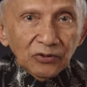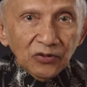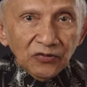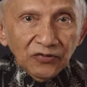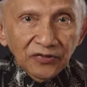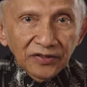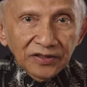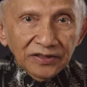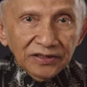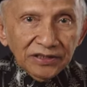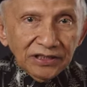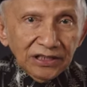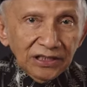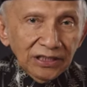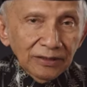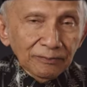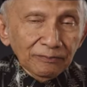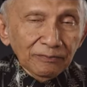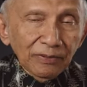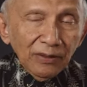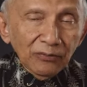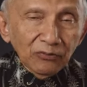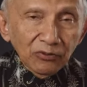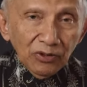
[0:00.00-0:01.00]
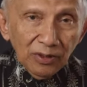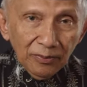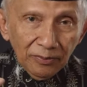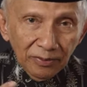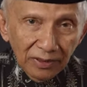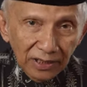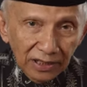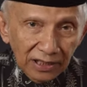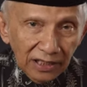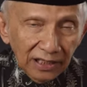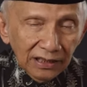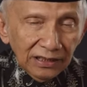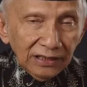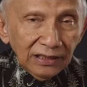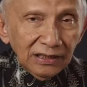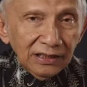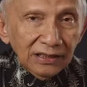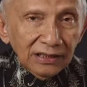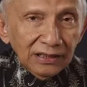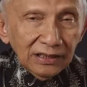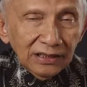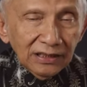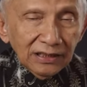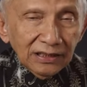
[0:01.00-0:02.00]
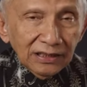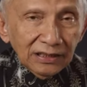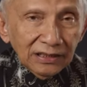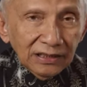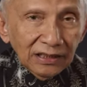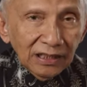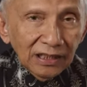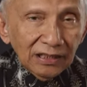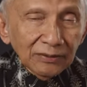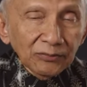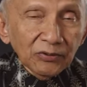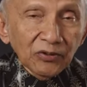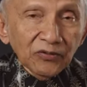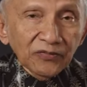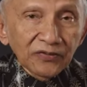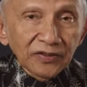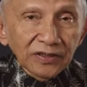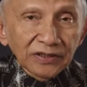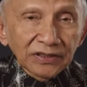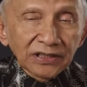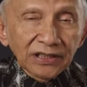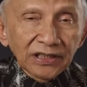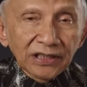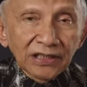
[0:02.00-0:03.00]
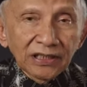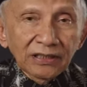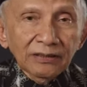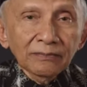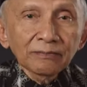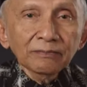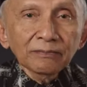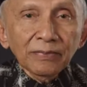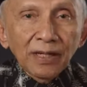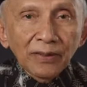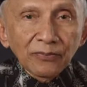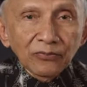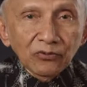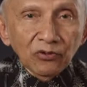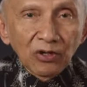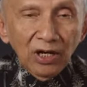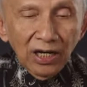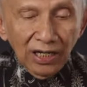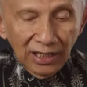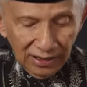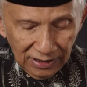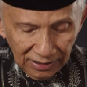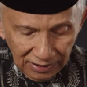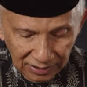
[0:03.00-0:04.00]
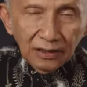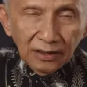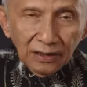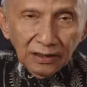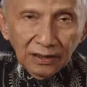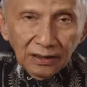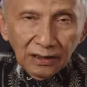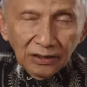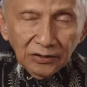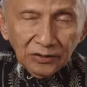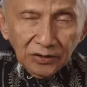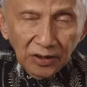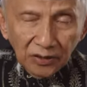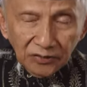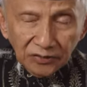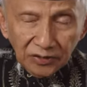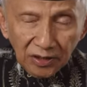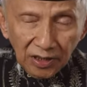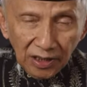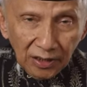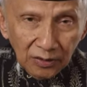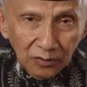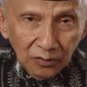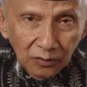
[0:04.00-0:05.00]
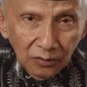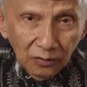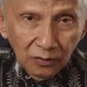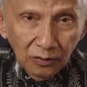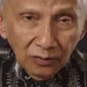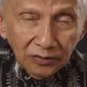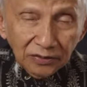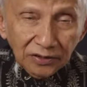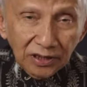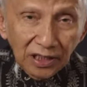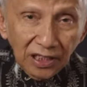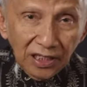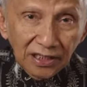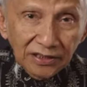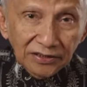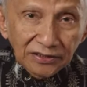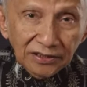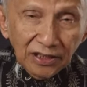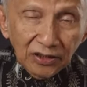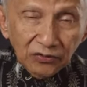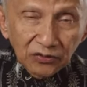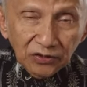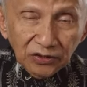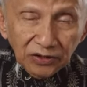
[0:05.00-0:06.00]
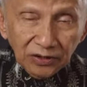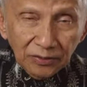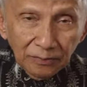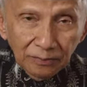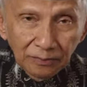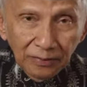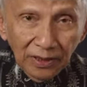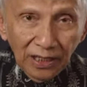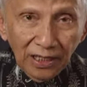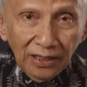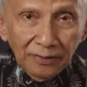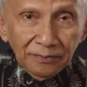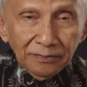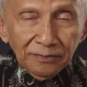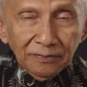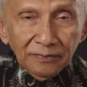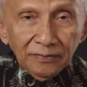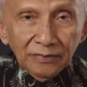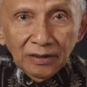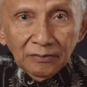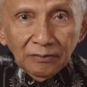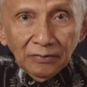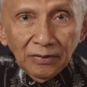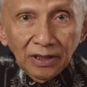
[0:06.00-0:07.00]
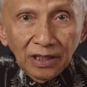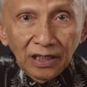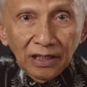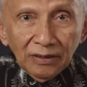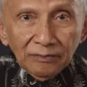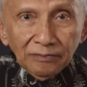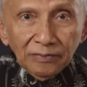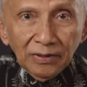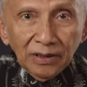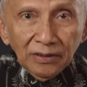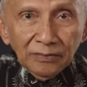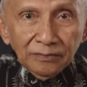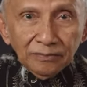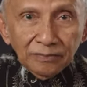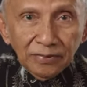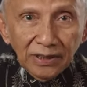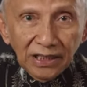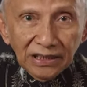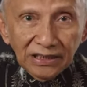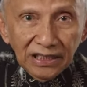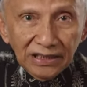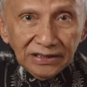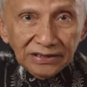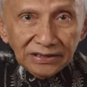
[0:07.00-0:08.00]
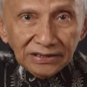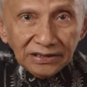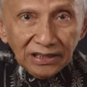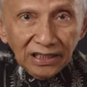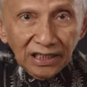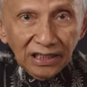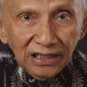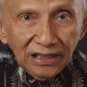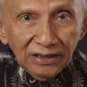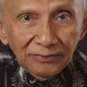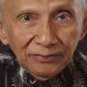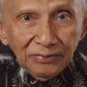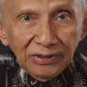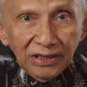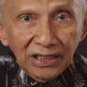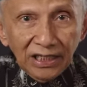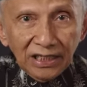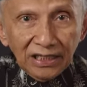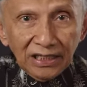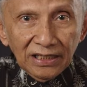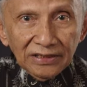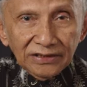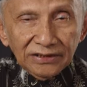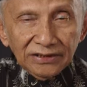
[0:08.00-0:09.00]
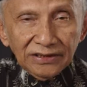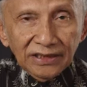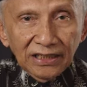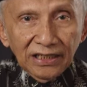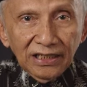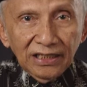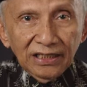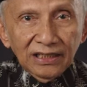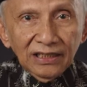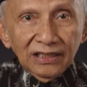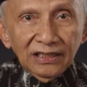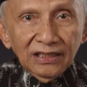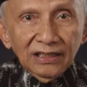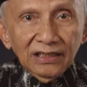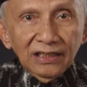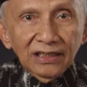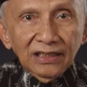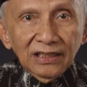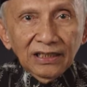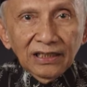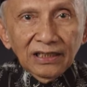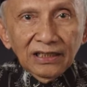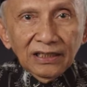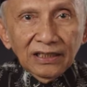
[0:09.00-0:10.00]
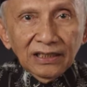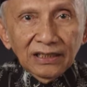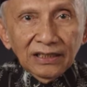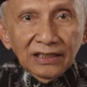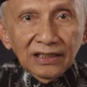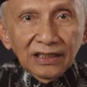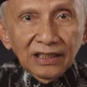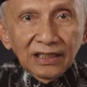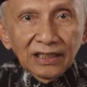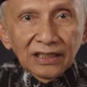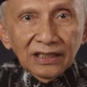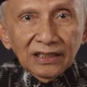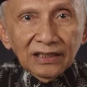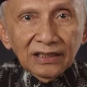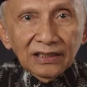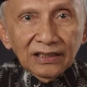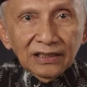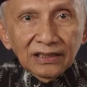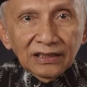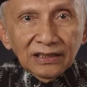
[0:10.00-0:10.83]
Provinsi Papua Barat dan Provinsi Papua. Nah saudaraku, salah satu sebab mengapa banyak sekali pihak asing yang